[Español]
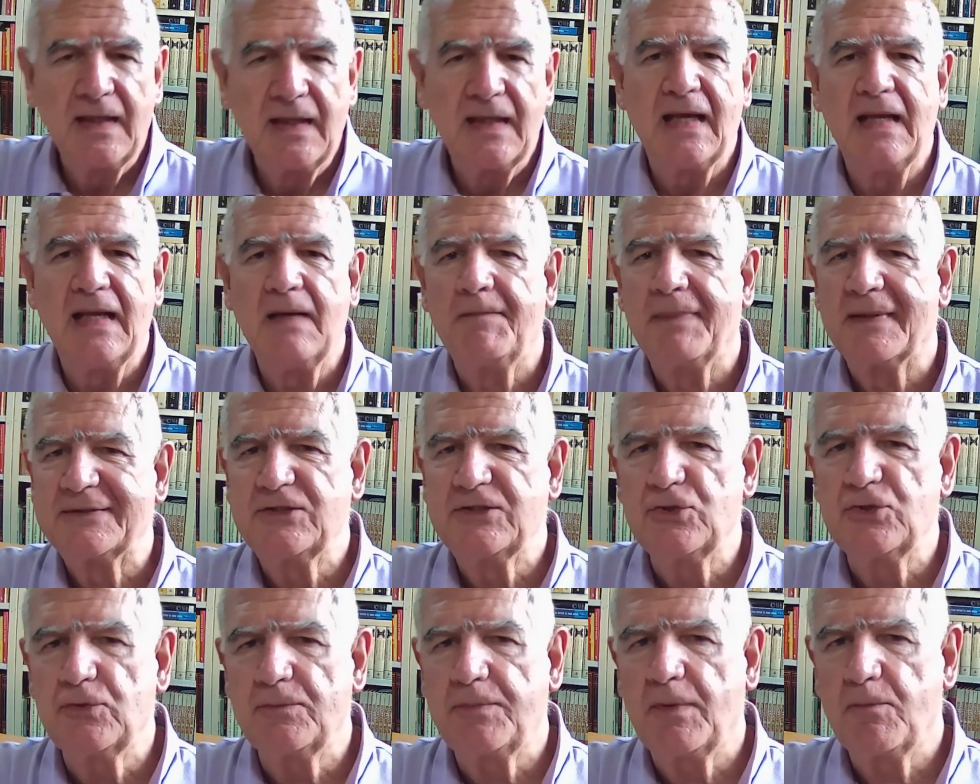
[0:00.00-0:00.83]
El
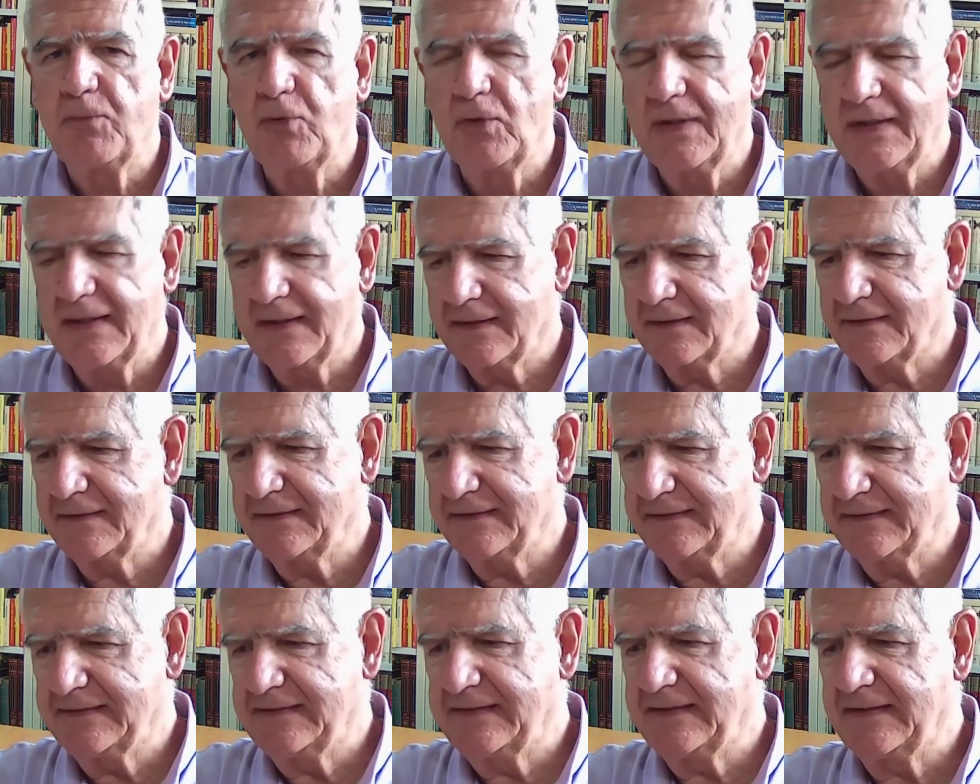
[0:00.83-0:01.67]
Partido Popular
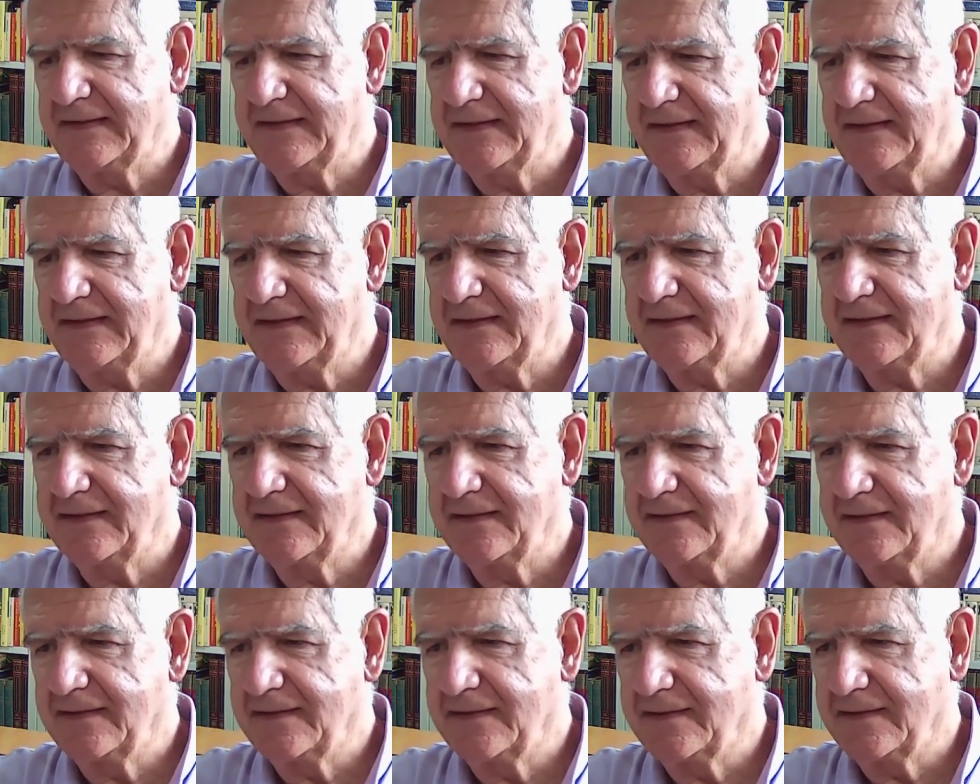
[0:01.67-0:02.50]
de
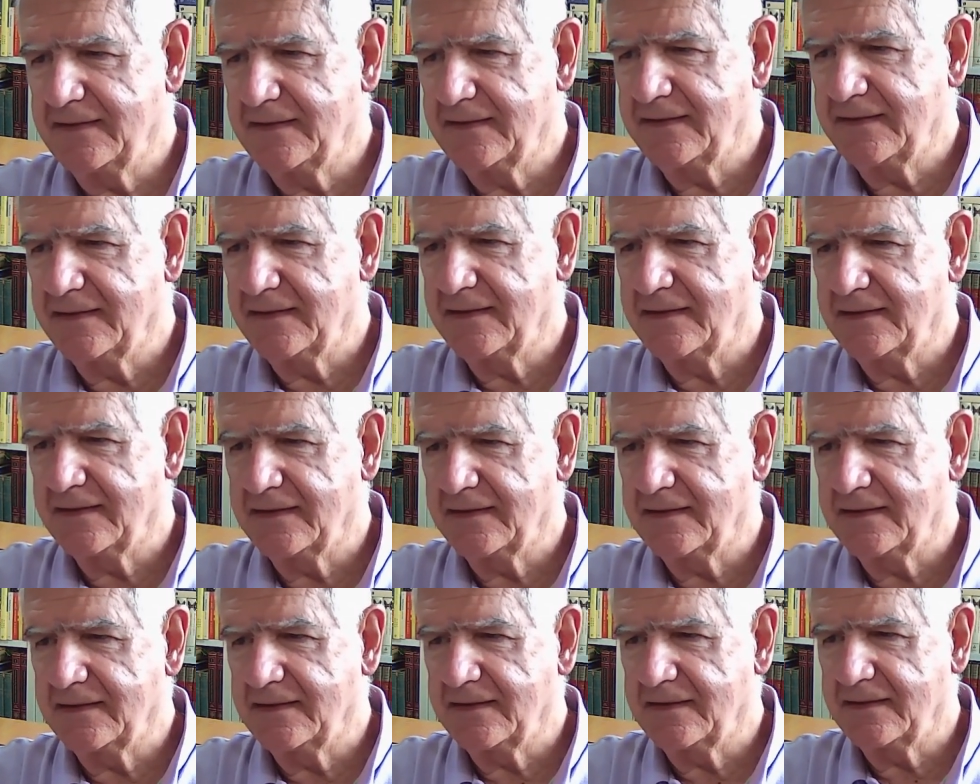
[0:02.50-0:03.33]
eh,
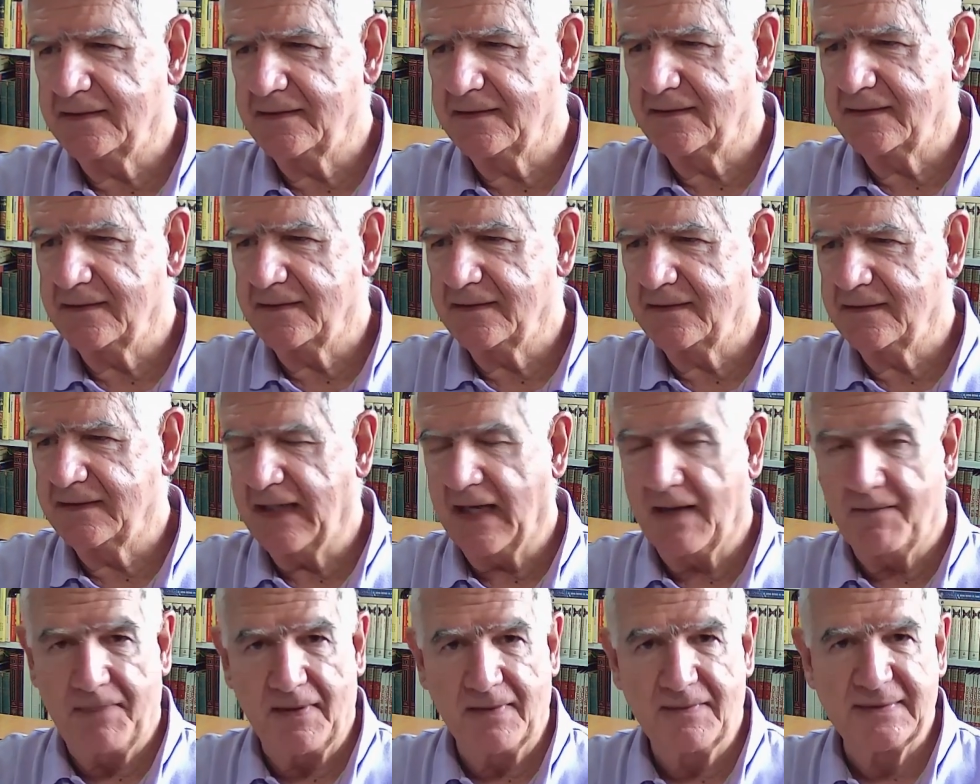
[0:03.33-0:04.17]
Las
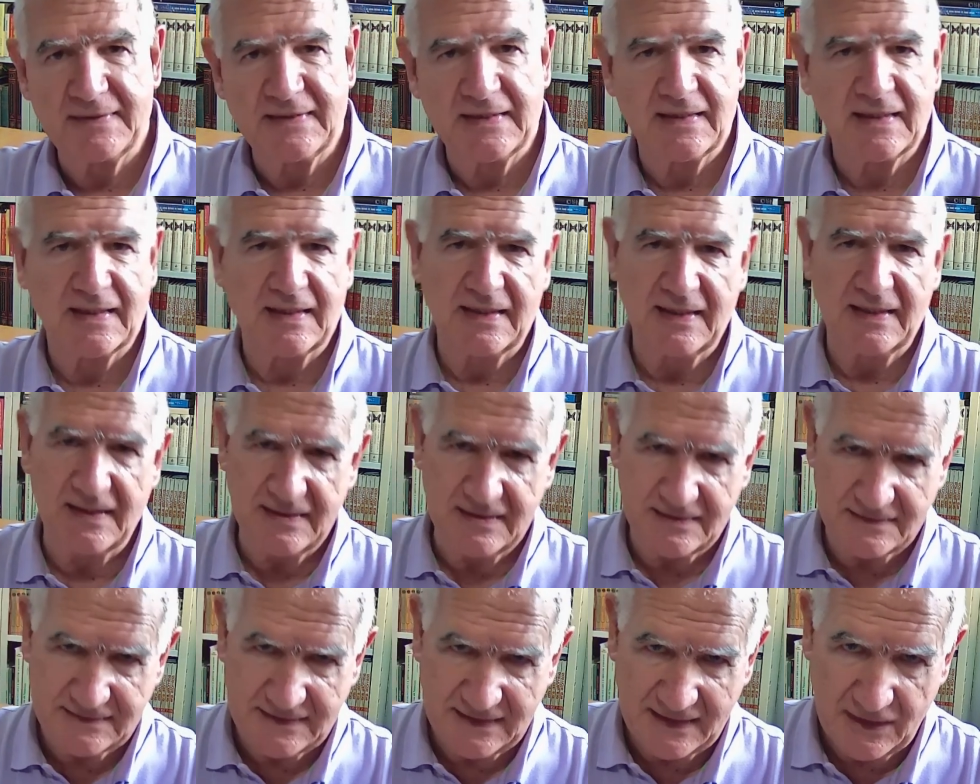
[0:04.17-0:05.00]
Palmas de Gran
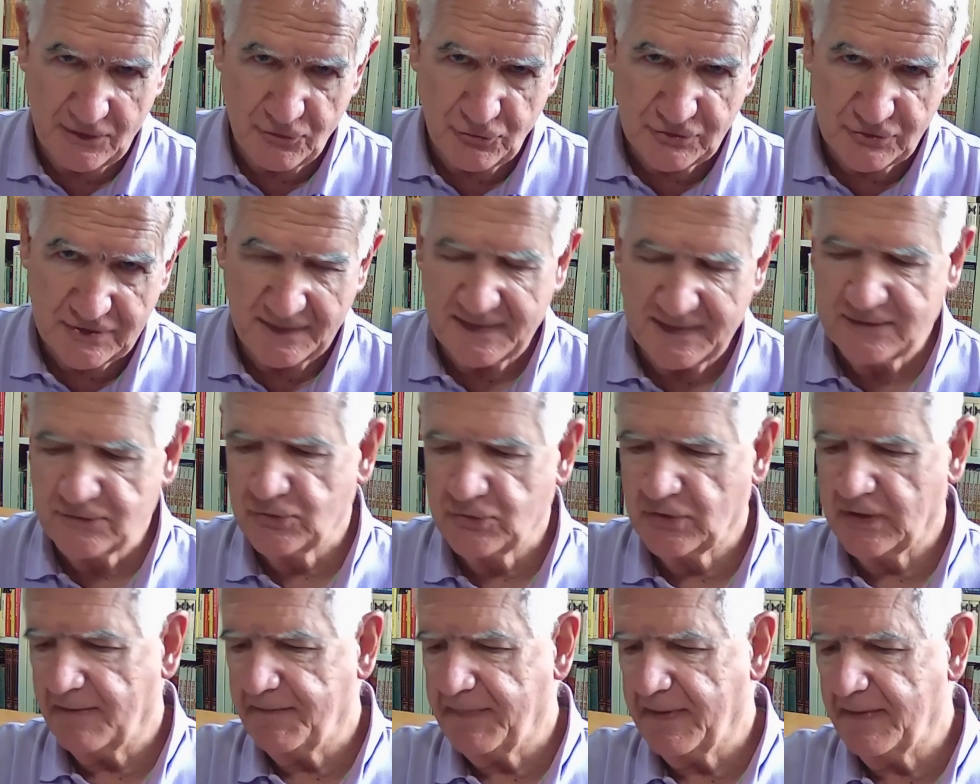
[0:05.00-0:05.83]
Canaria, del Ayuntamiento
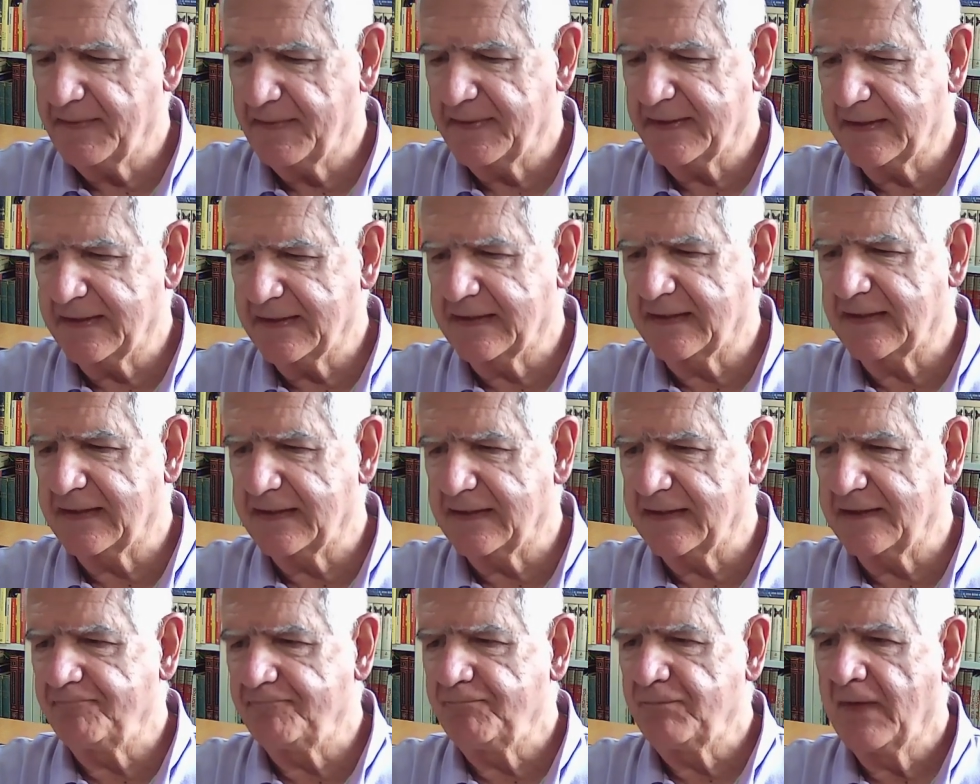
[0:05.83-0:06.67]
de Las Palmas de Gran
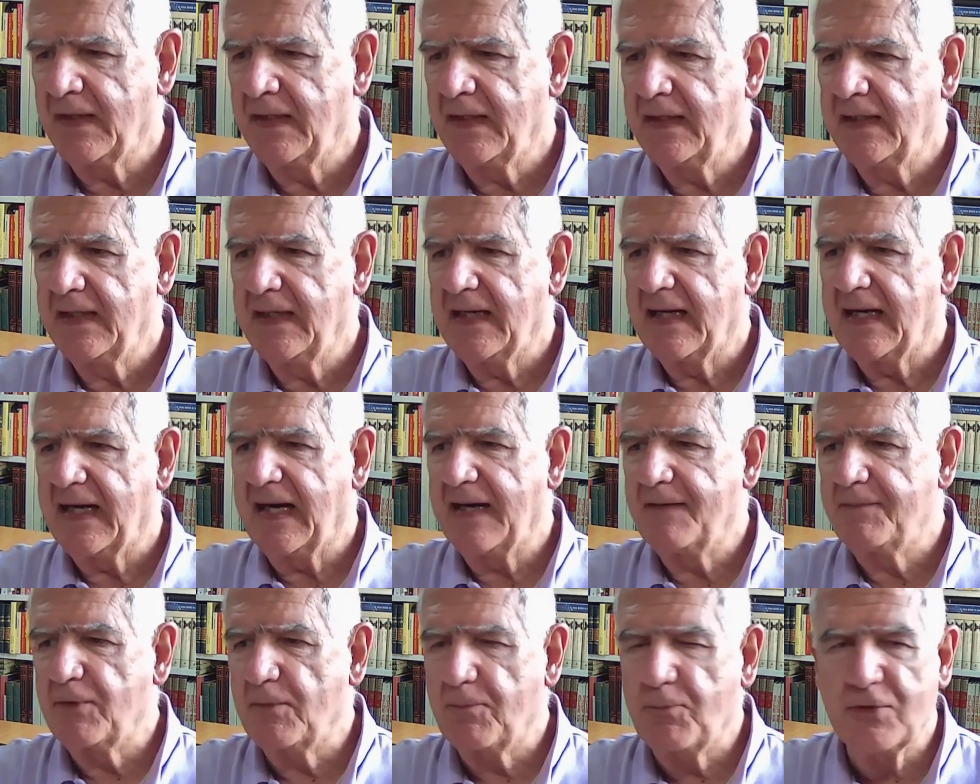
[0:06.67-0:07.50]
Canaria, ha
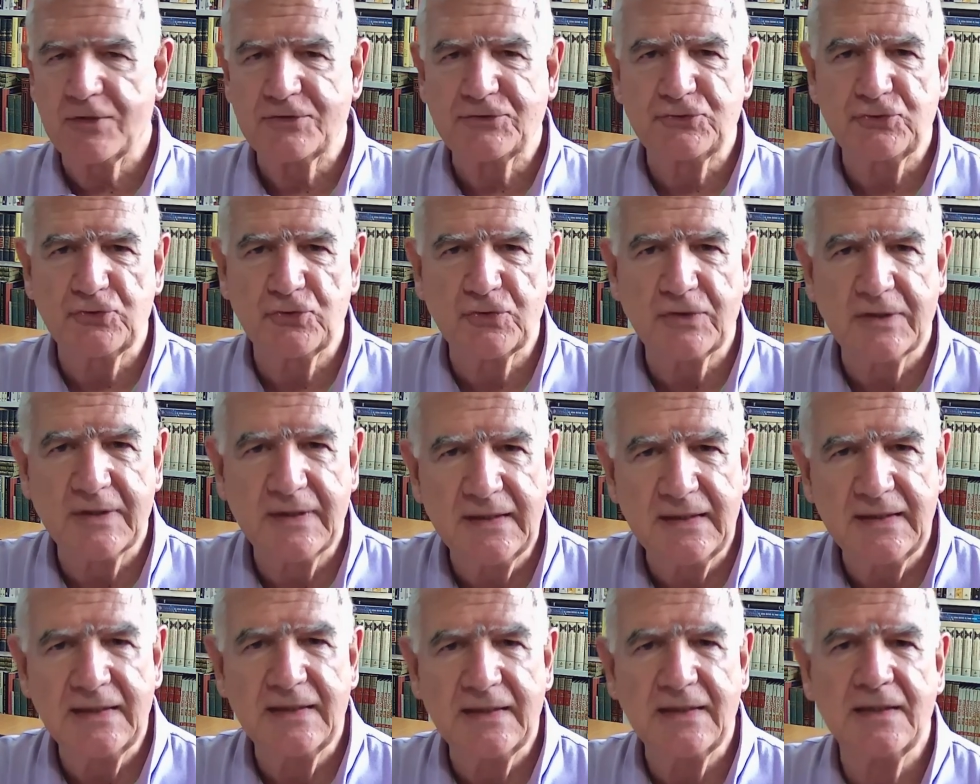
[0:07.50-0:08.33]
propuesto
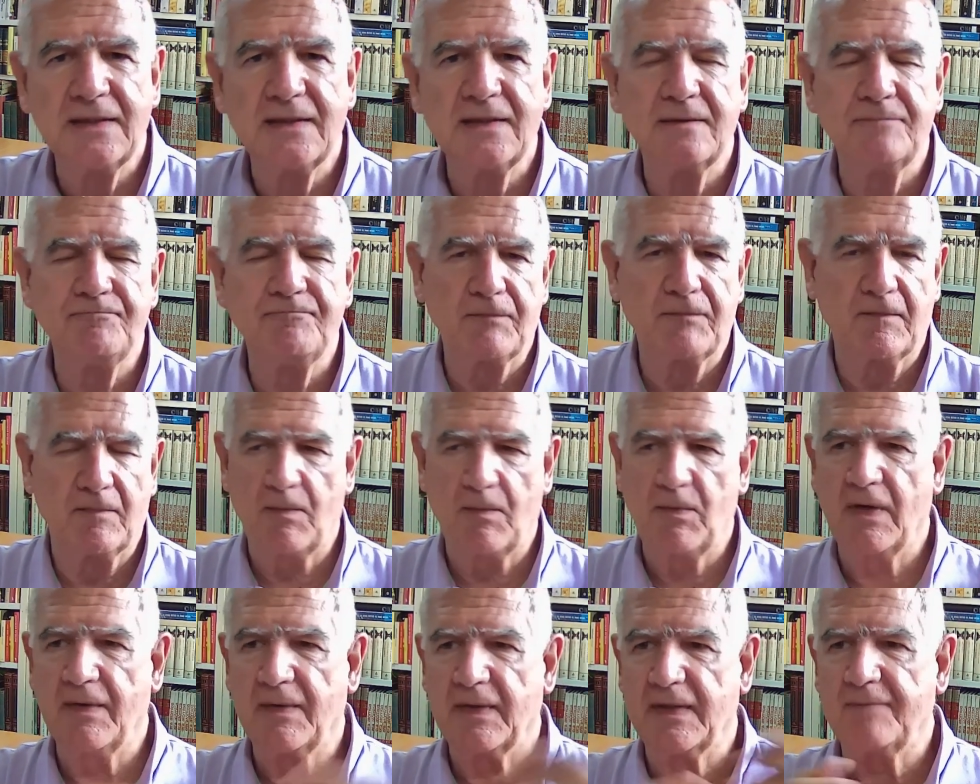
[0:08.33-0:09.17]
que, vamos
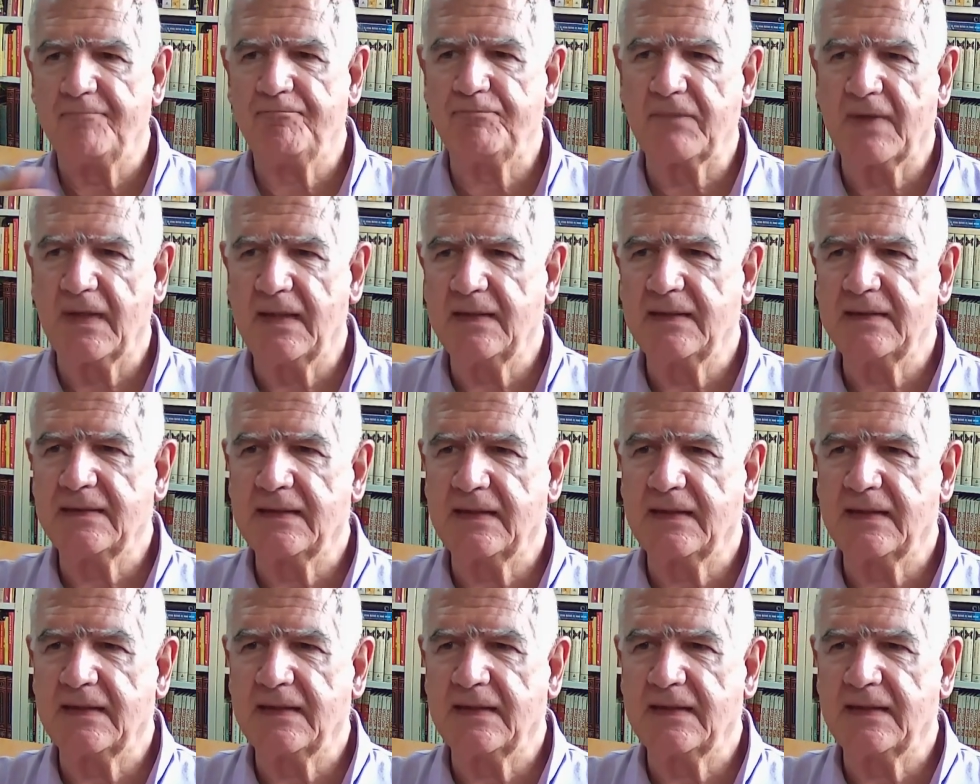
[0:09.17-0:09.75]
a ver, en,